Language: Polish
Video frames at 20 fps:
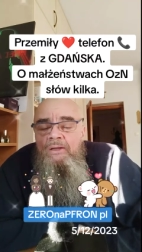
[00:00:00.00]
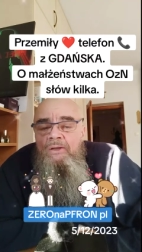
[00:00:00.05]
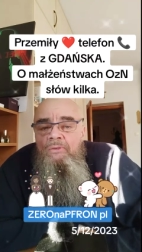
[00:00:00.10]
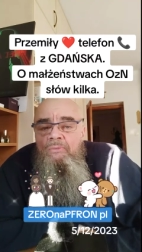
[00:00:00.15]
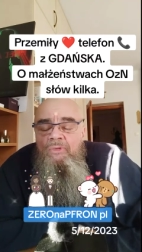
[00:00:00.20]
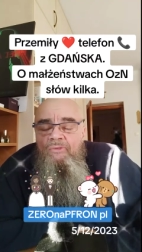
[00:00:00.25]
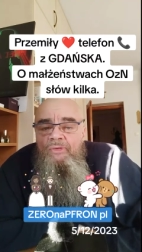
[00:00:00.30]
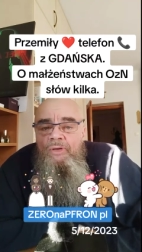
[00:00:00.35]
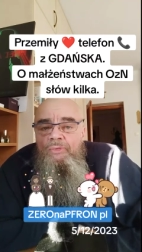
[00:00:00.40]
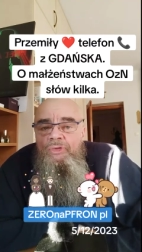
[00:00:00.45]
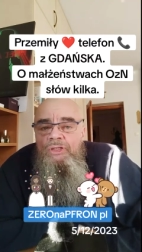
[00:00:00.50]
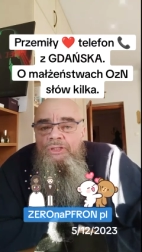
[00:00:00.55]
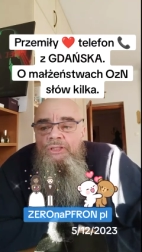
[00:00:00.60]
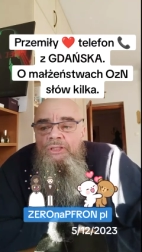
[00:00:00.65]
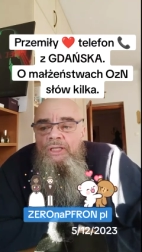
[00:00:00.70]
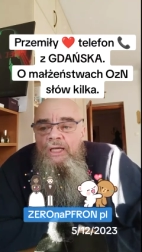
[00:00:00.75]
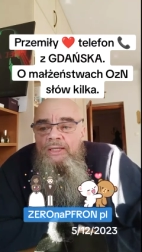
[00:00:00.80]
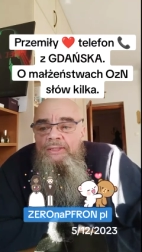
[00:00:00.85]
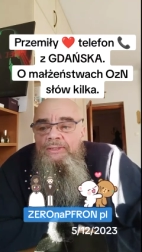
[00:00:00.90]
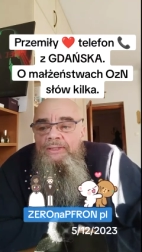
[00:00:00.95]
Mówią, że z
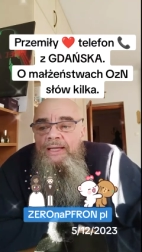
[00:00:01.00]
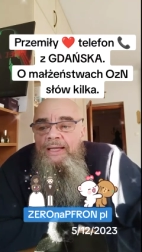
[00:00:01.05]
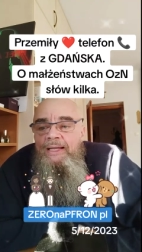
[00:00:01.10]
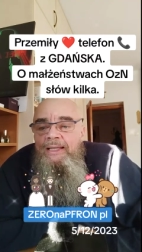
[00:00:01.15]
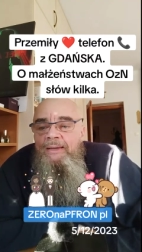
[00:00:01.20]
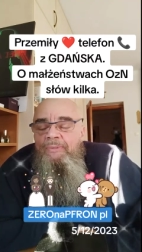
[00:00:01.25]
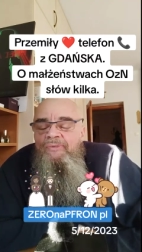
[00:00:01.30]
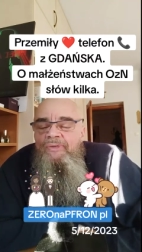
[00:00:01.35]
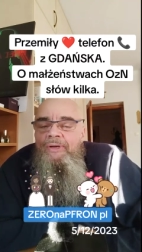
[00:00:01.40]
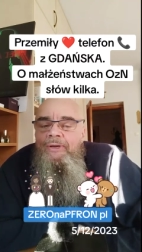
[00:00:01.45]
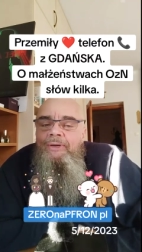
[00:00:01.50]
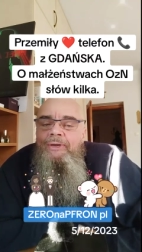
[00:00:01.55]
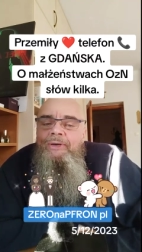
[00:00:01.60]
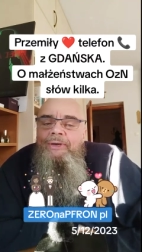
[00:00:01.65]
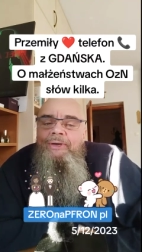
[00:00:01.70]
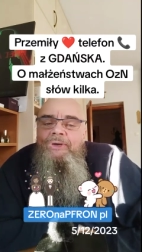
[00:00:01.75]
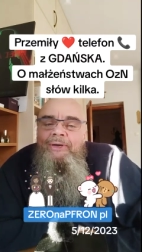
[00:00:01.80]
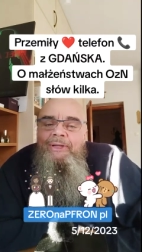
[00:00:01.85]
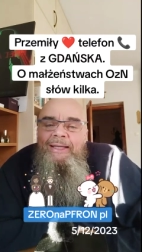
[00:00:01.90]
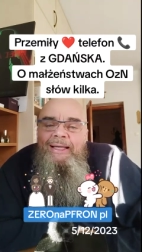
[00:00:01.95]
Gdańska. Ja mówię,
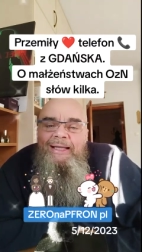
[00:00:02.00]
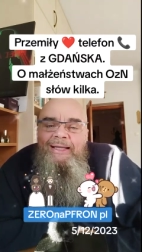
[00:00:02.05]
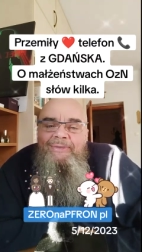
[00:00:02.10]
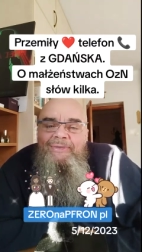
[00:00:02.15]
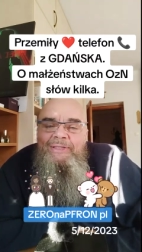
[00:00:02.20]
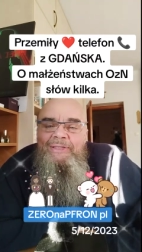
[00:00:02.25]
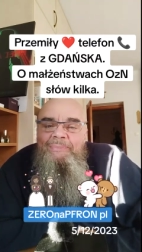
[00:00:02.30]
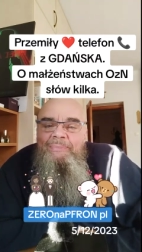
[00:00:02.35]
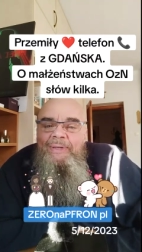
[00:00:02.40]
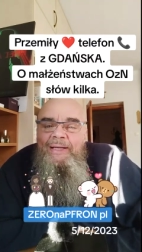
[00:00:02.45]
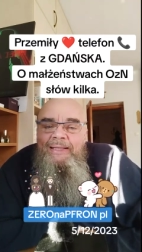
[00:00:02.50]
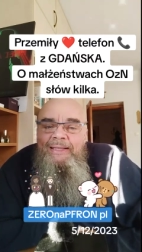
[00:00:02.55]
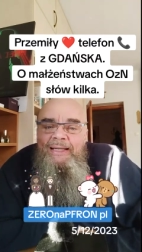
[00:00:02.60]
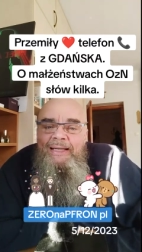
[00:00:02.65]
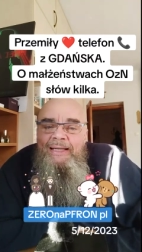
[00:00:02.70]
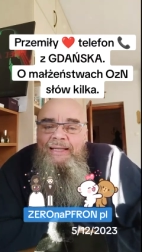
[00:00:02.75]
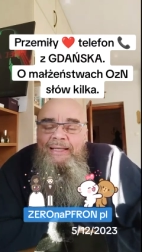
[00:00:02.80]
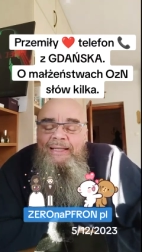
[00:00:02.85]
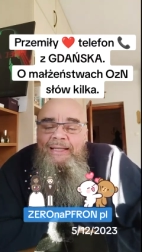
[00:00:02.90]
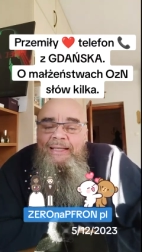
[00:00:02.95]
o jak
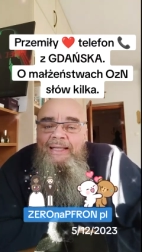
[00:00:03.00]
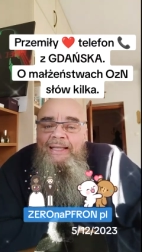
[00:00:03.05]
wspaniale.